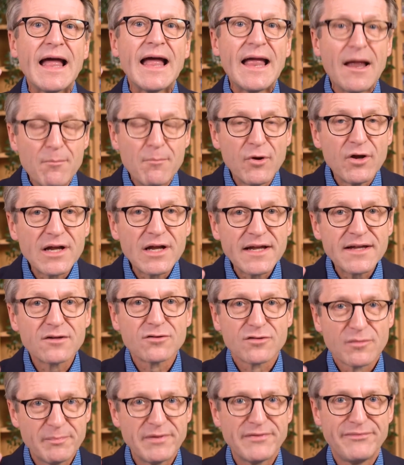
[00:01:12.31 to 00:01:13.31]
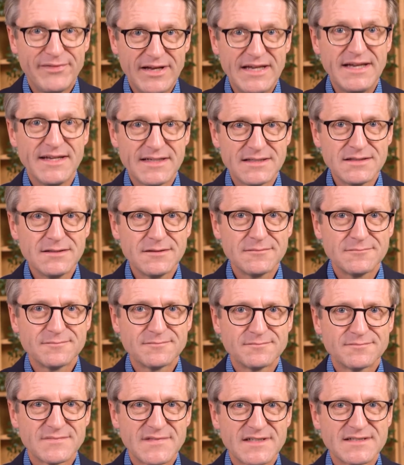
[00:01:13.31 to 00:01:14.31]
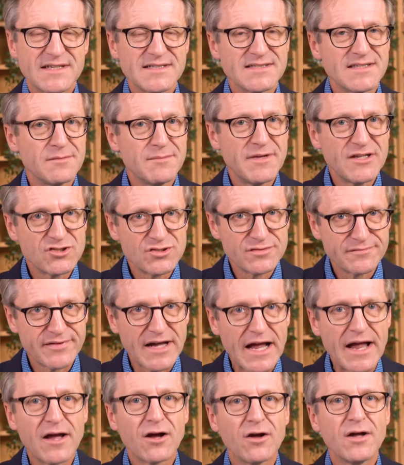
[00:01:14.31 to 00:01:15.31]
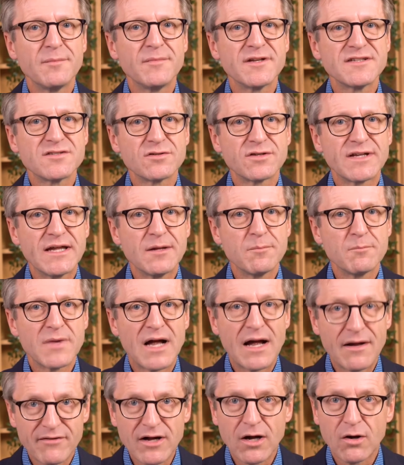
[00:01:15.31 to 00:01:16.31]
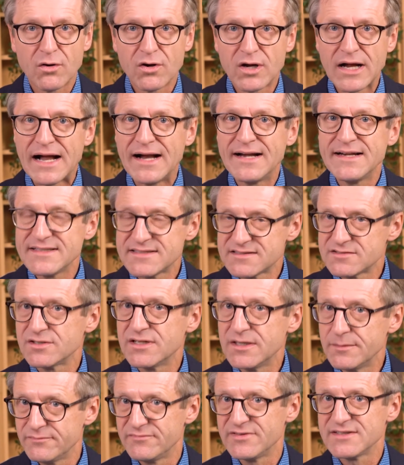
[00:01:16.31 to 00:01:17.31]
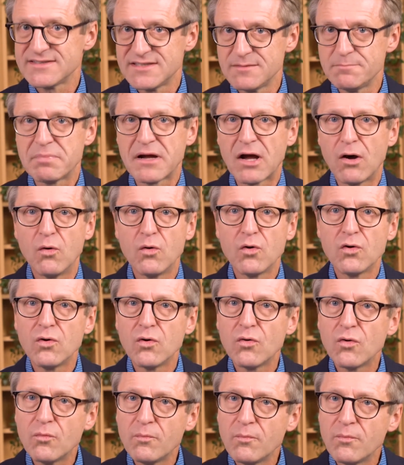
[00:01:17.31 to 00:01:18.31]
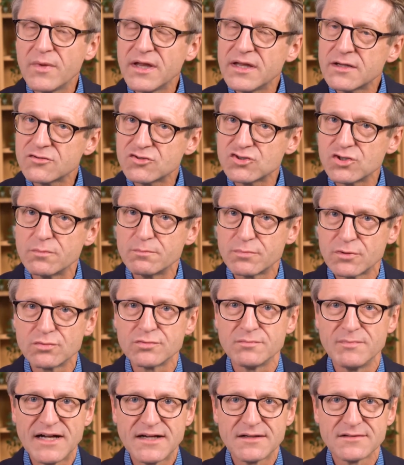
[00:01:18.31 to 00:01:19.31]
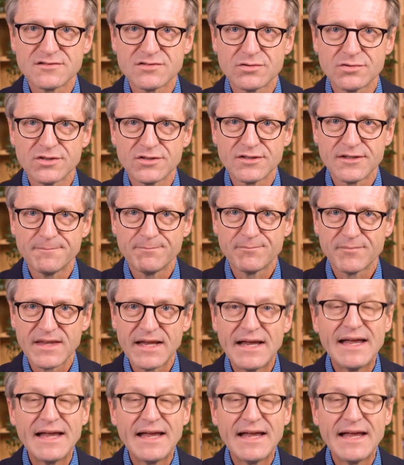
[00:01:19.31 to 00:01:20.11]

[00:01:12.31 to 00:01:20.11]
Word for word: Ermöglichen und befähigen, das heißt, den Menschen Freiräume zu geben, aber auch alles zu geben, was sie brauchen, um ihren Job gut machen zu können.